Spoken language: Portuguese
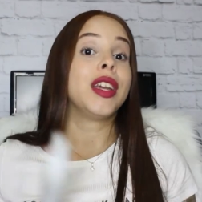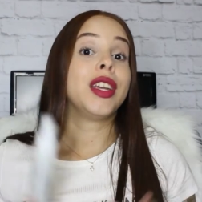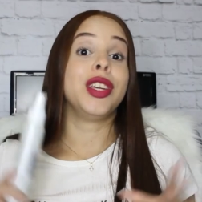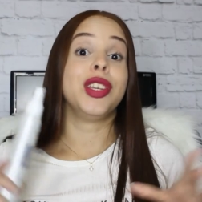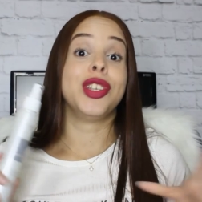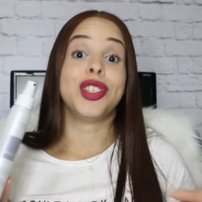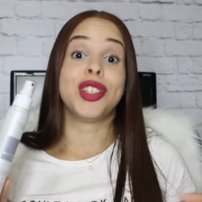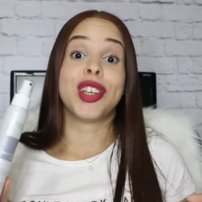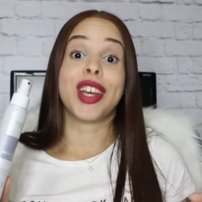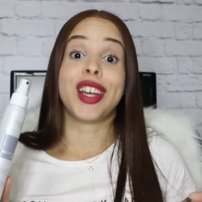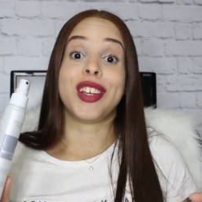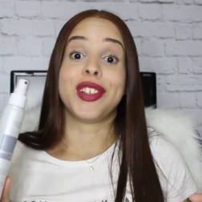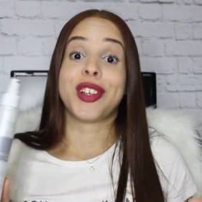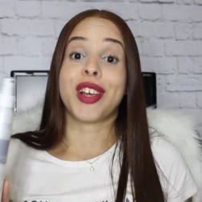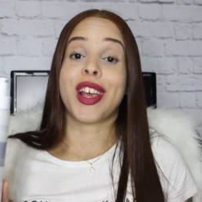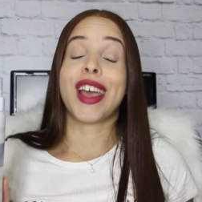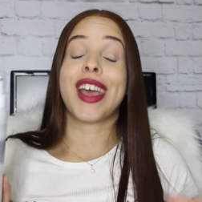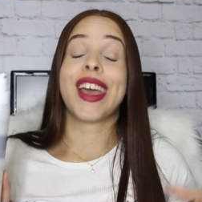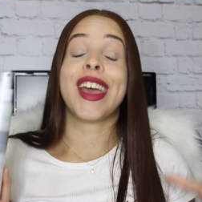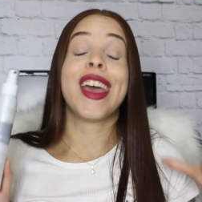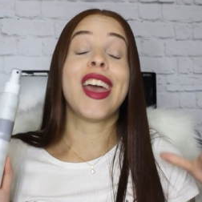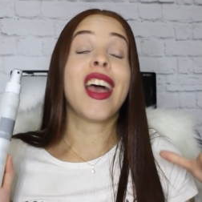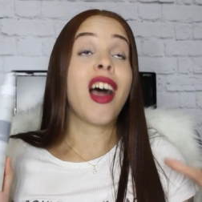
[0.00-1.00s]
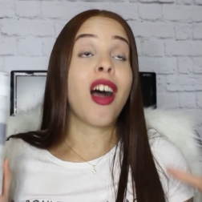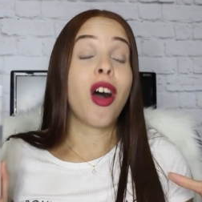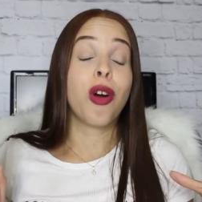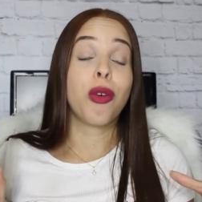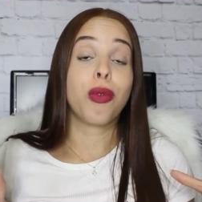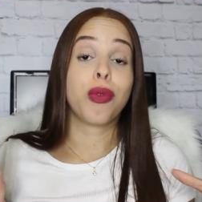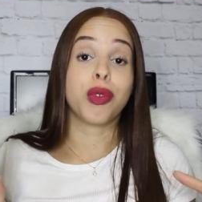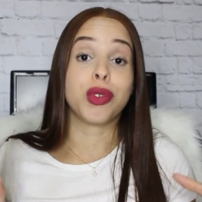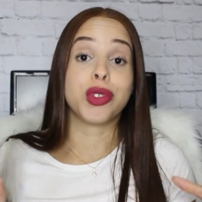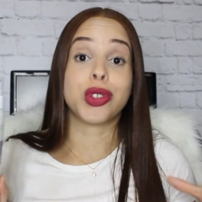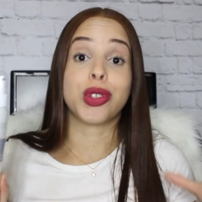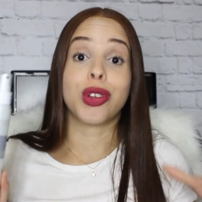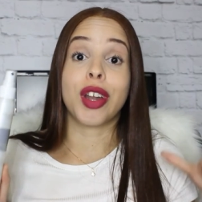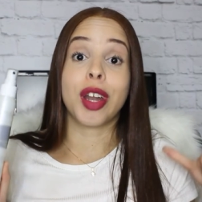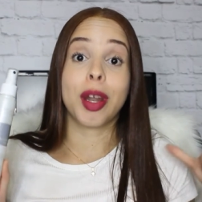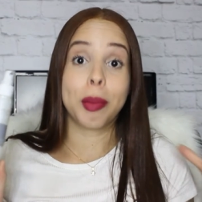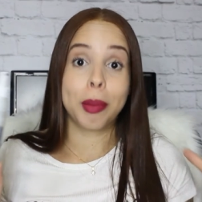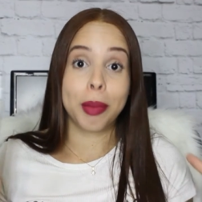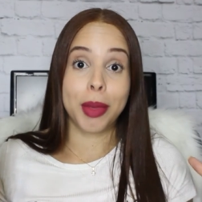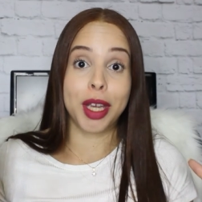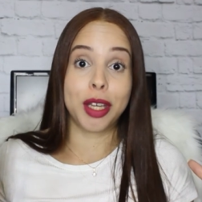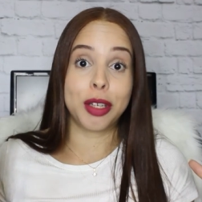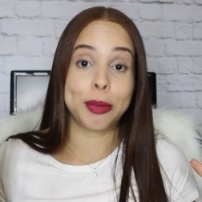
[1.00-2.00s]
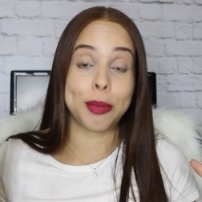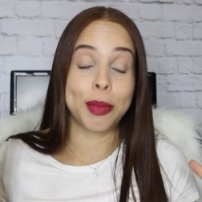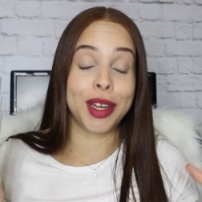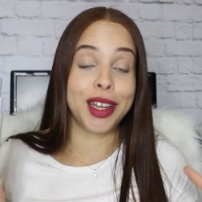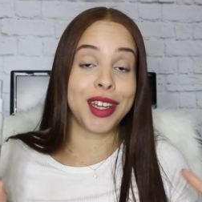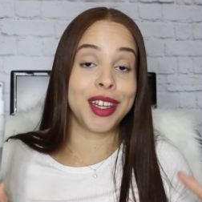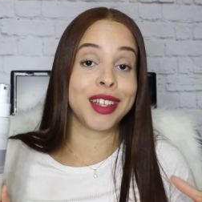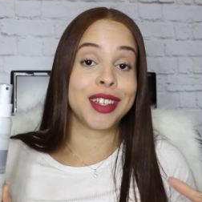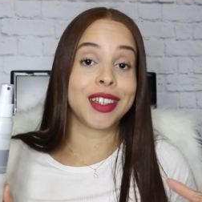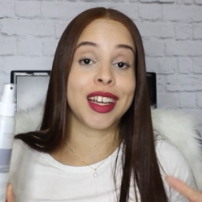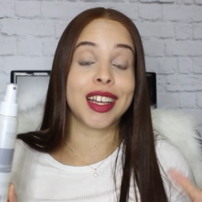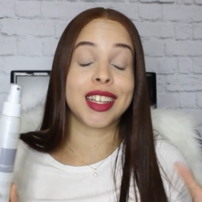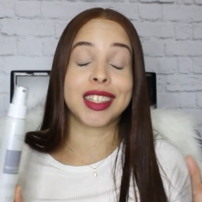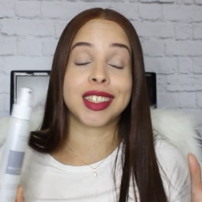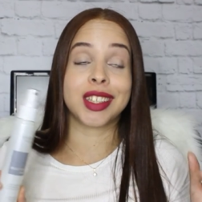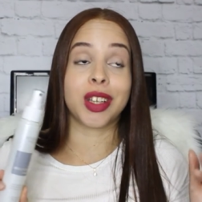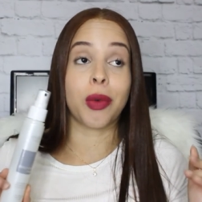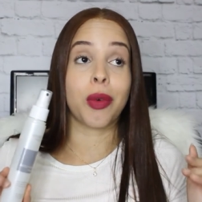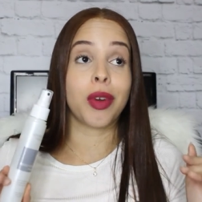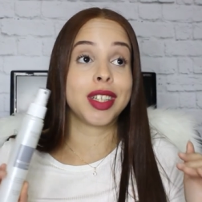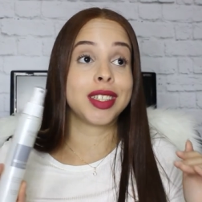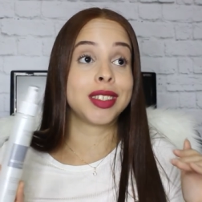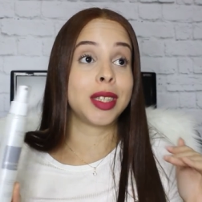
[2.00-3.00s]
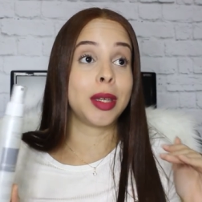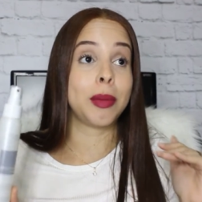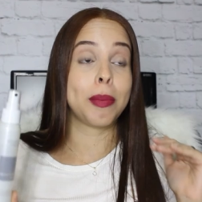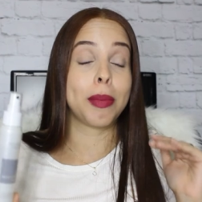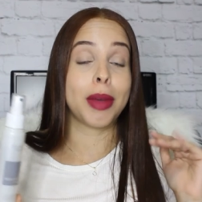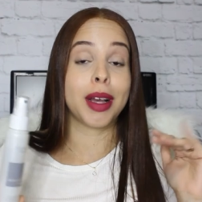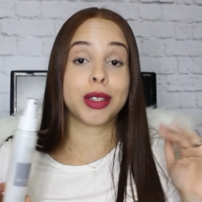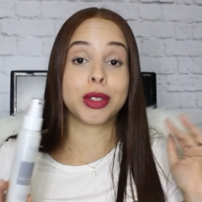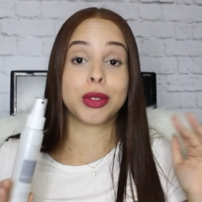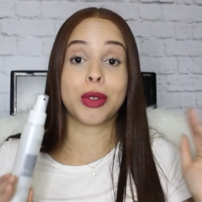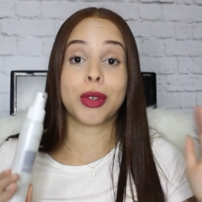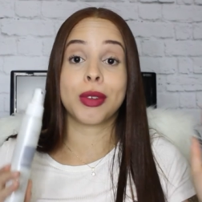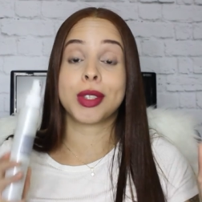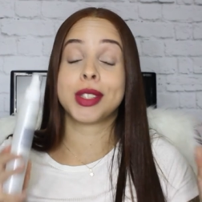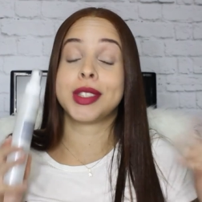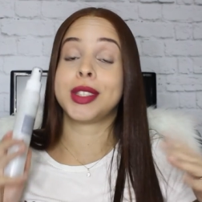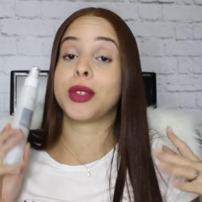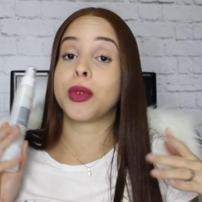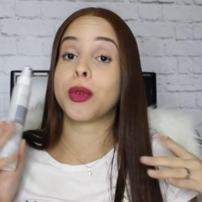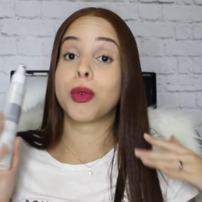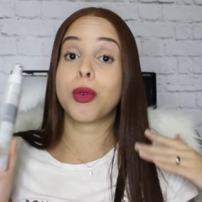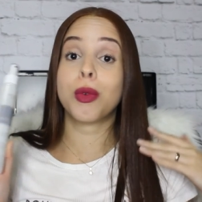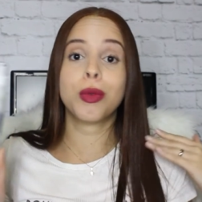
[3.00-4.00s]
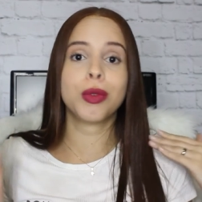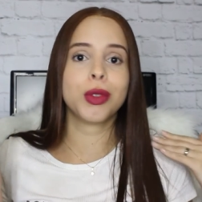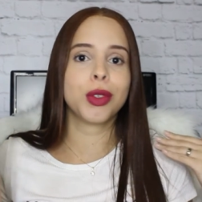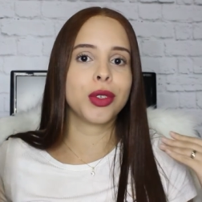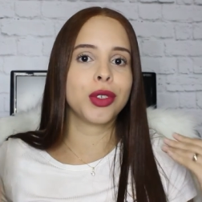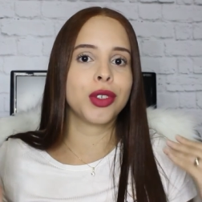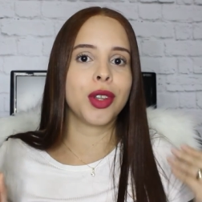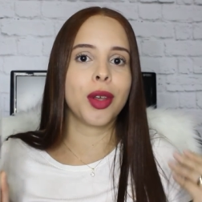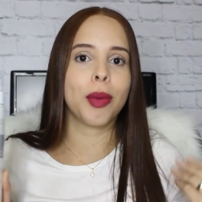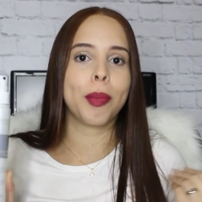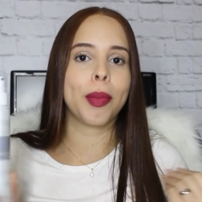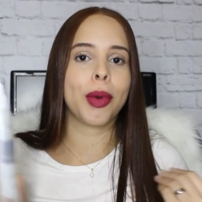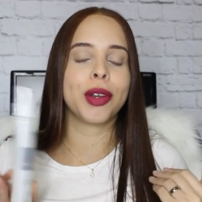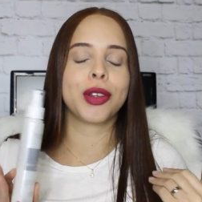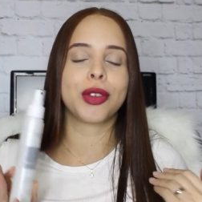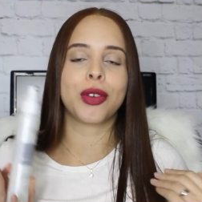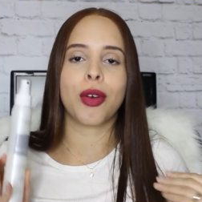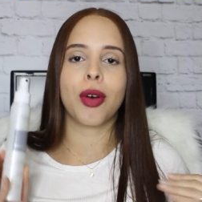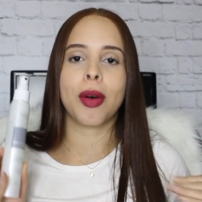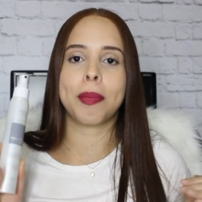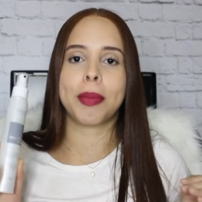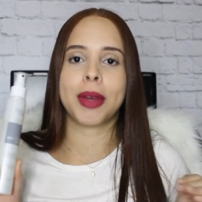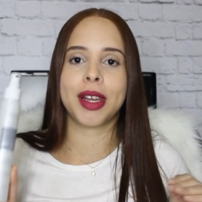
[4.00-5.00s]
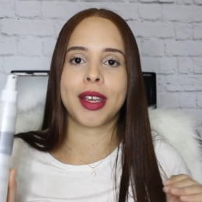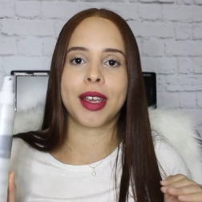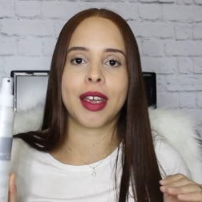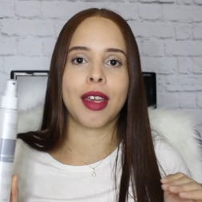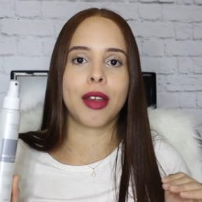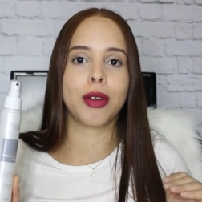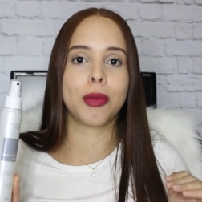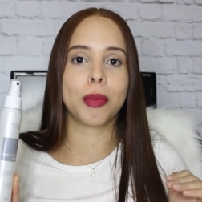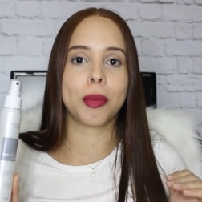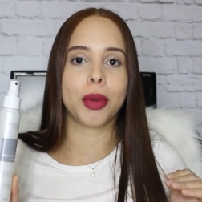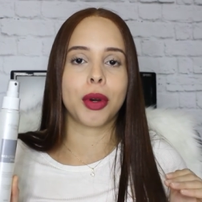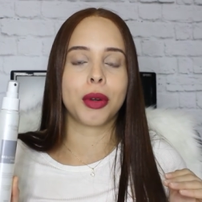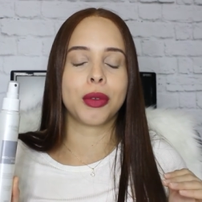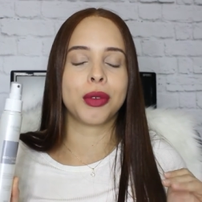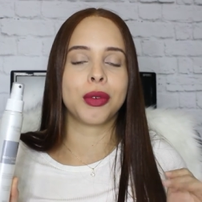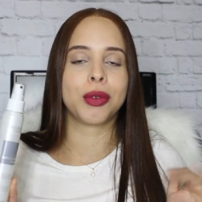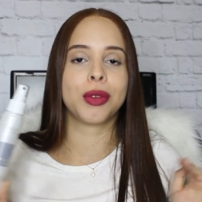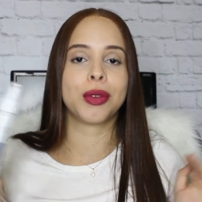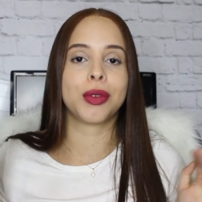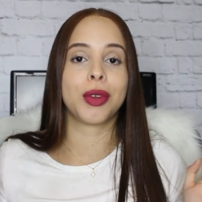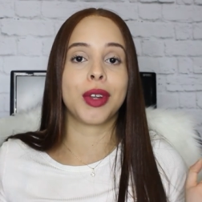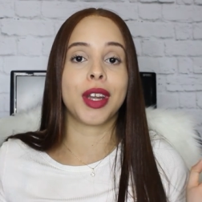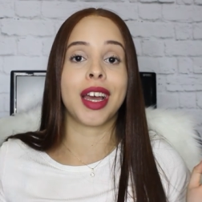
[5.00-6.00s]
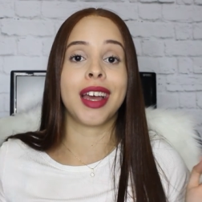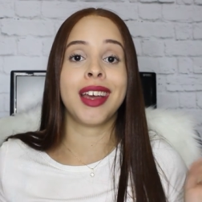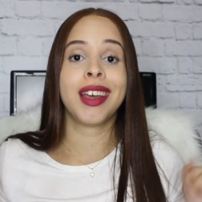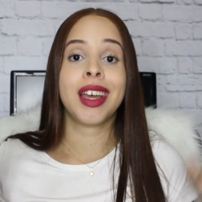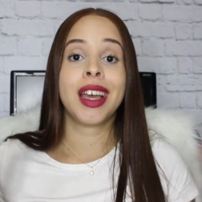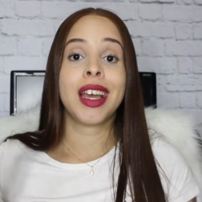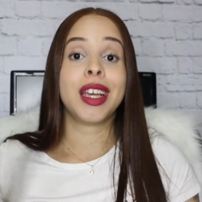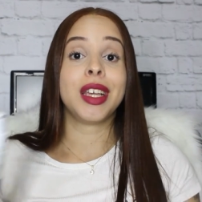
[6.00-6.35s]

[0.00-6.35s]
E, gente, é real, funciona mesmo. A irritação, assim, passou segundos depois que eu apliquei no produto, né?